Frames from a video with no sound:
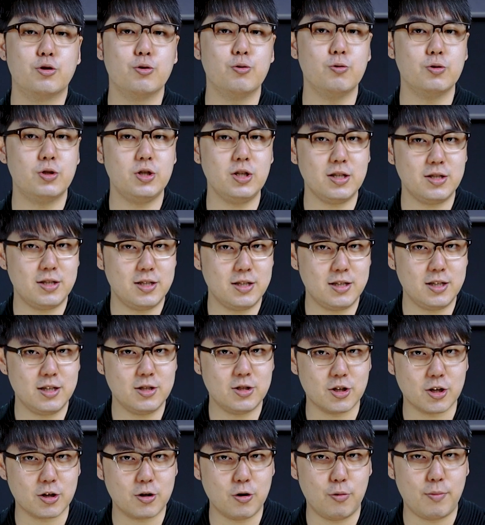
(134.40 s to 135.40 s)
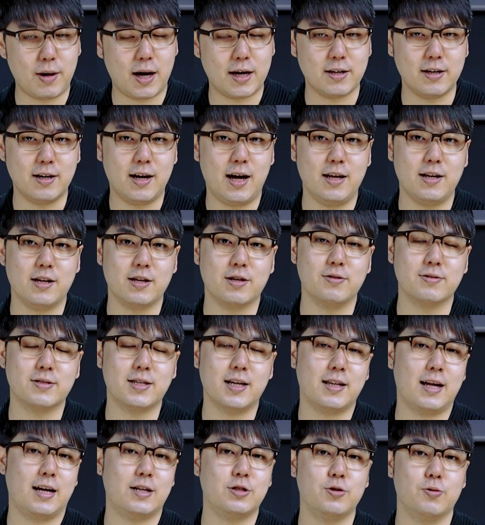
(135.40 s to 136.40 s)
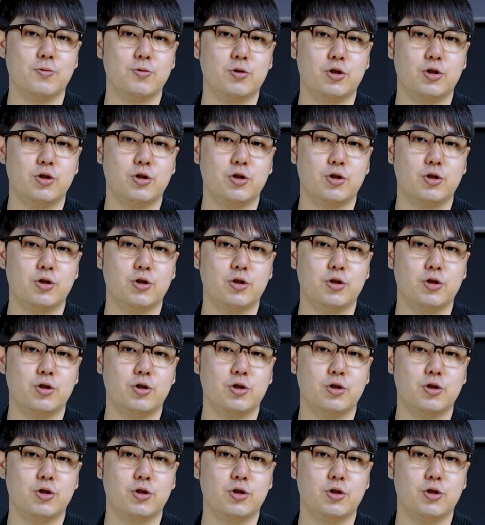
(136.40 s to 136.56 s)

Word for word: 输入“志祺77”折扣码呢，还能够再打9